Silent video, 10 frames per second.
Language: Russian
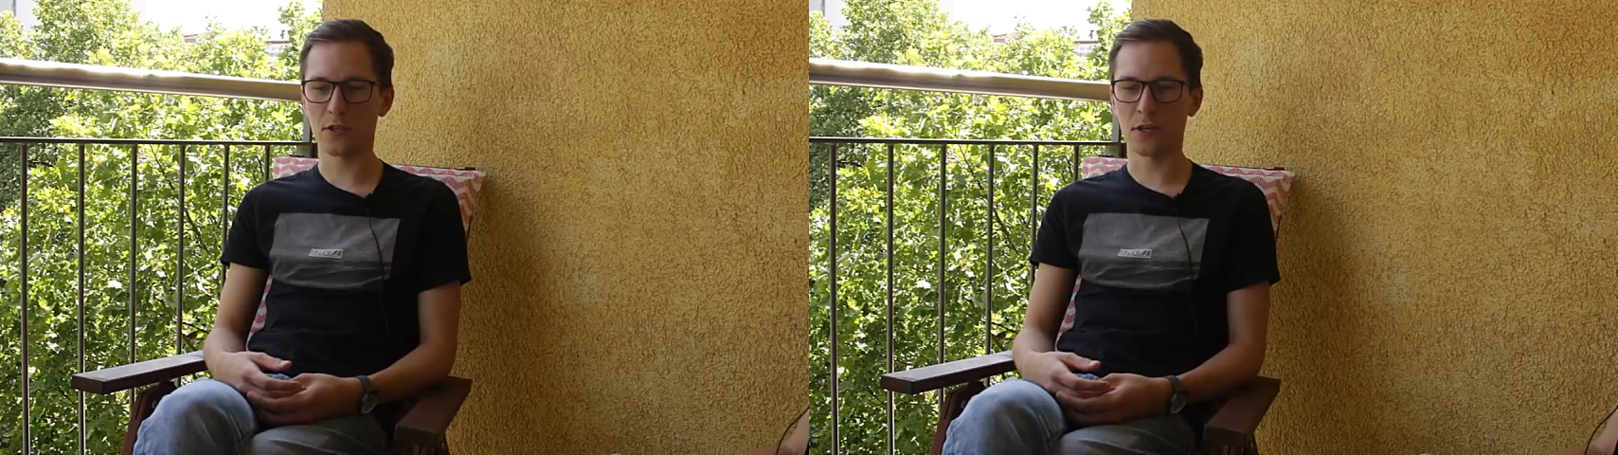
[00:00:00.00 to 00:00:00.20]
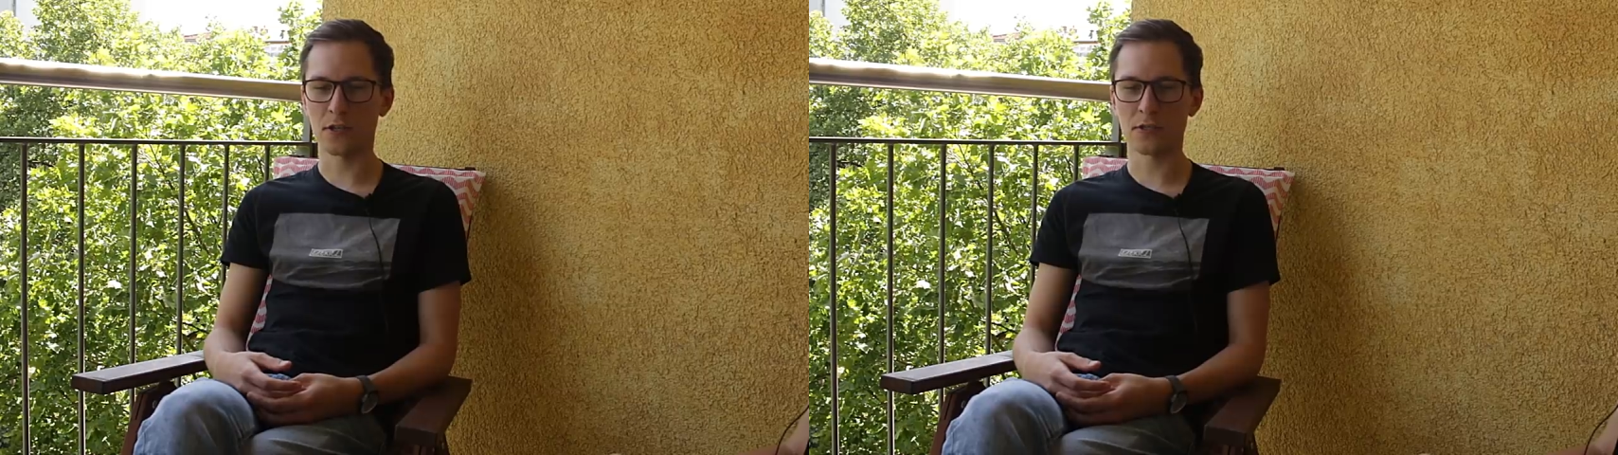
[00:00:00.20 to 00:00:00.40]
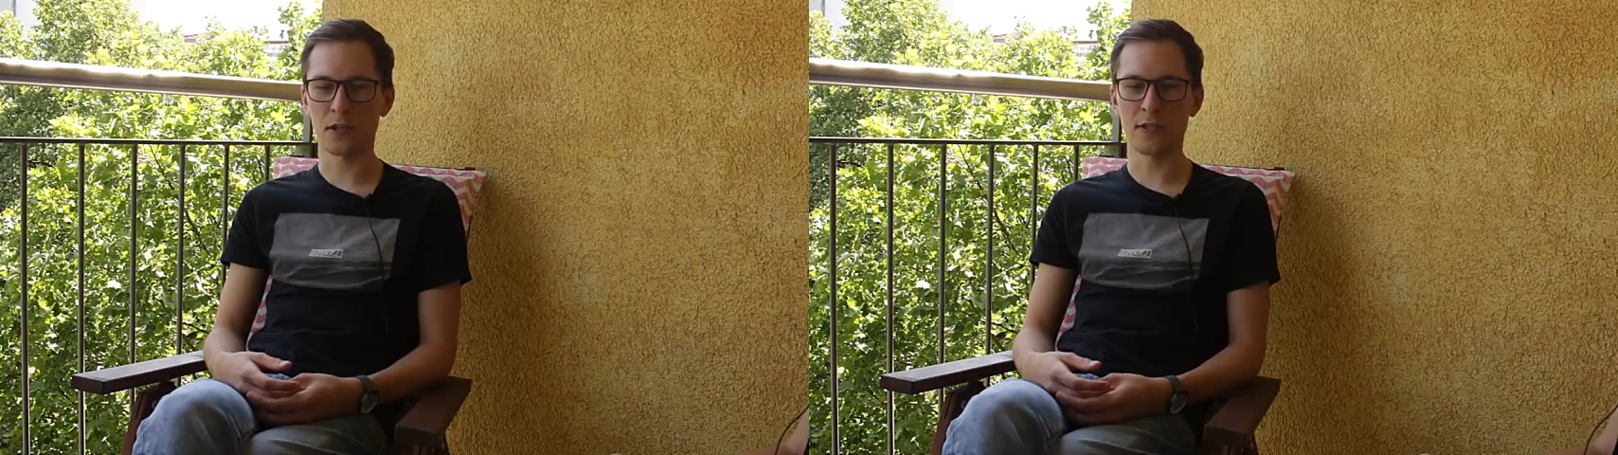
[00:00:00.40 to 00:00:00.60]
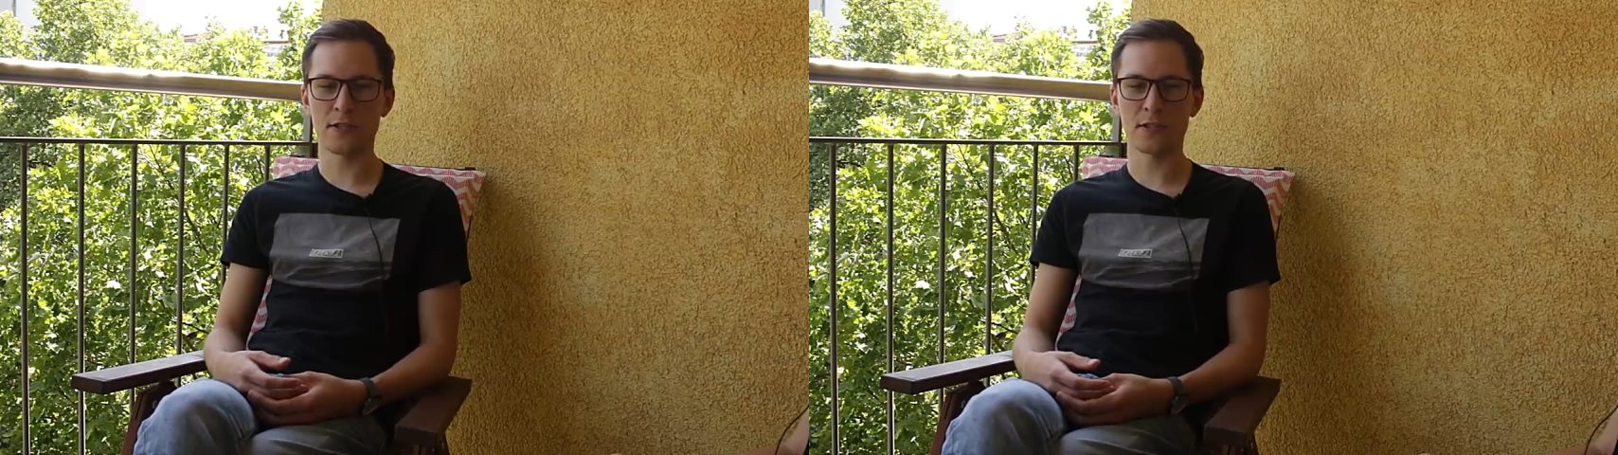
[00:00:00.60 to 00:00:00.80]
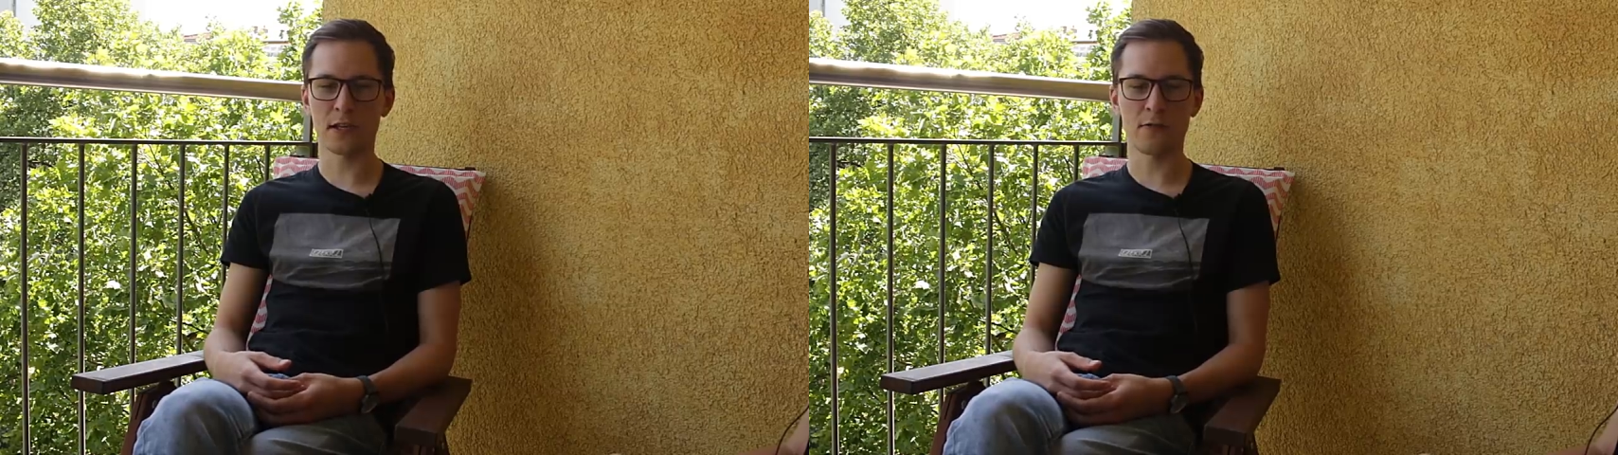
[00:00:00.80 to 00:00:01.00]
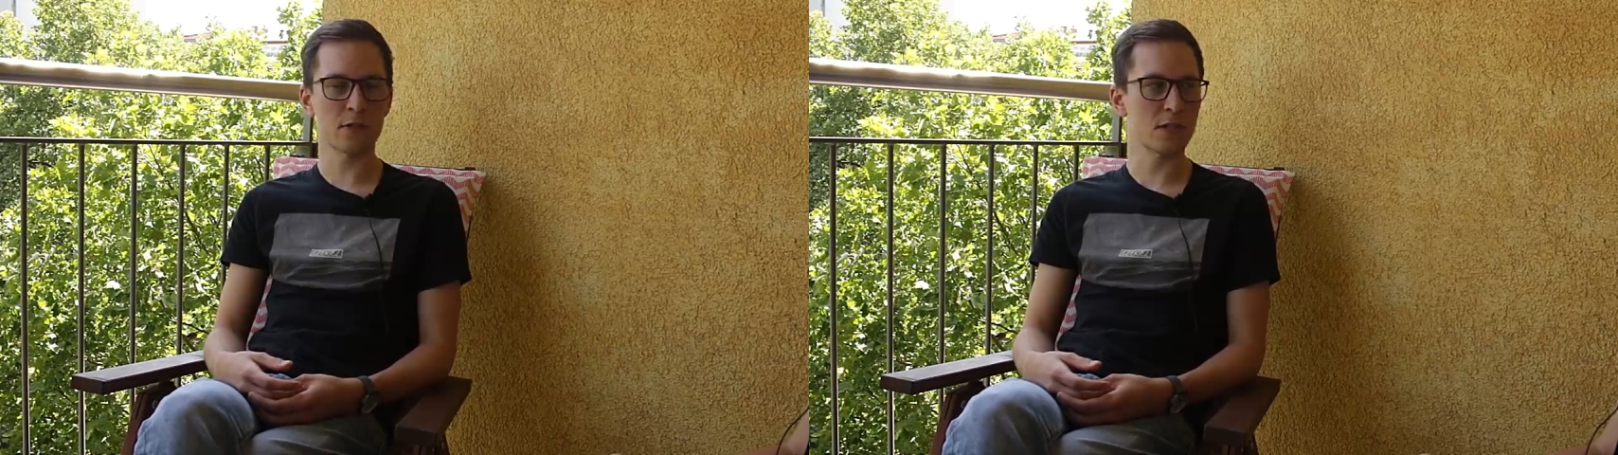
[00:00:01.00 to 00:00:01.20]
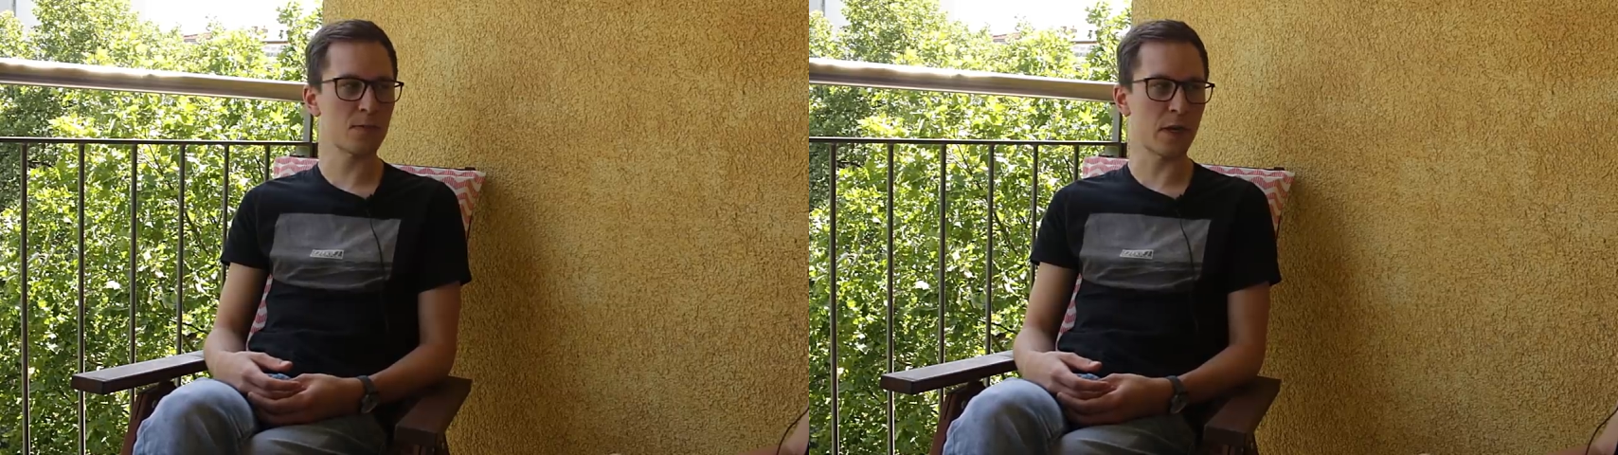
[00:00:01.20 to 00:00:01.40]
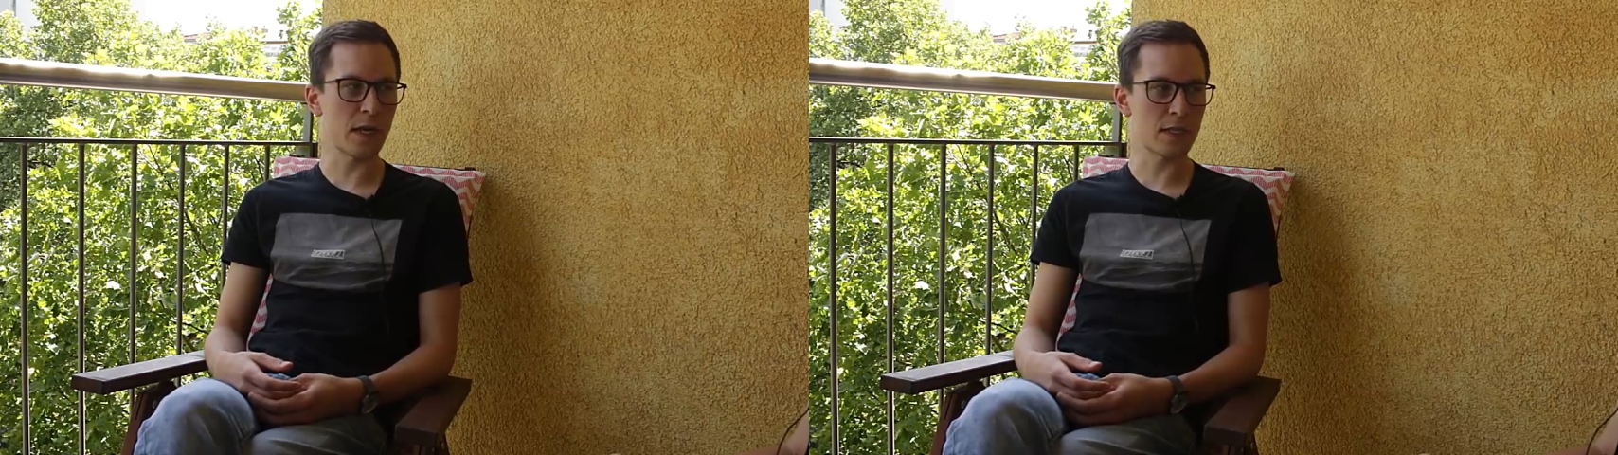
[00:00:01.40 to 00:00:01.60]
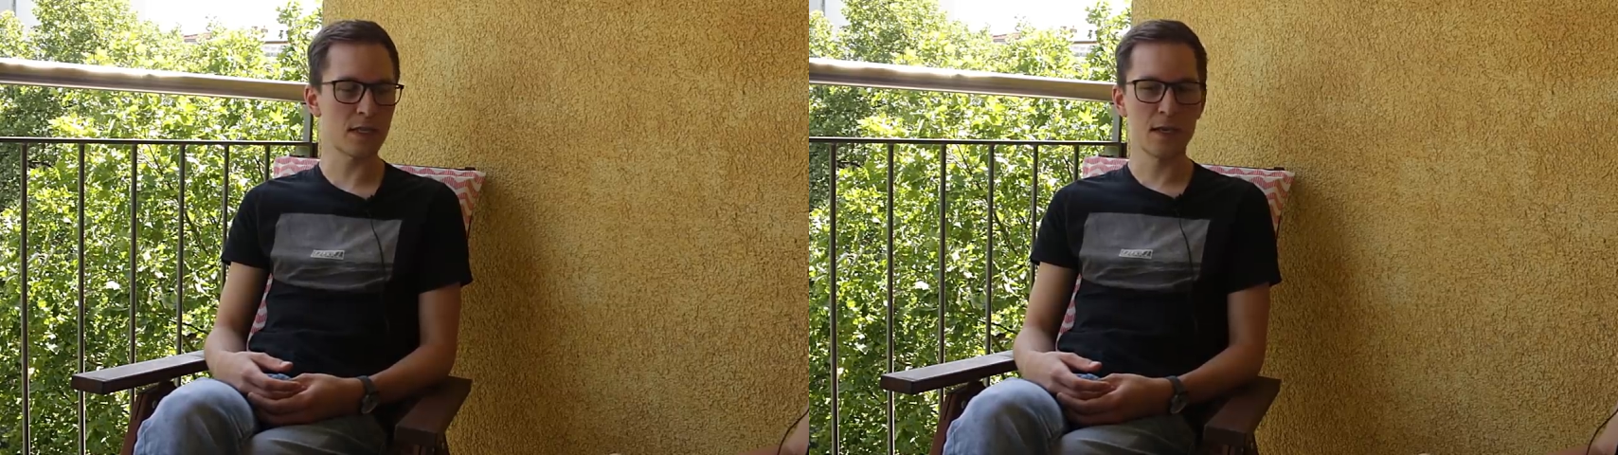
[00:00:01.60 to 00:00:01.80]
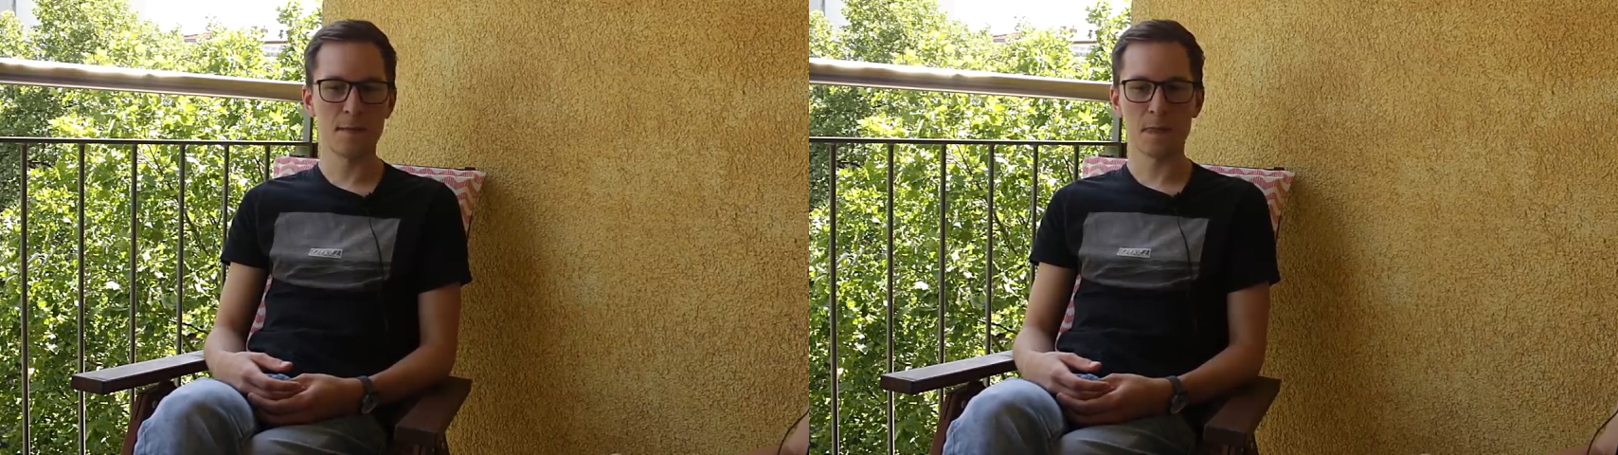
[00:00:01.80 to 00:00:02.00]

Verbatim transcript: а, не знаю, найти себе коворкинг space,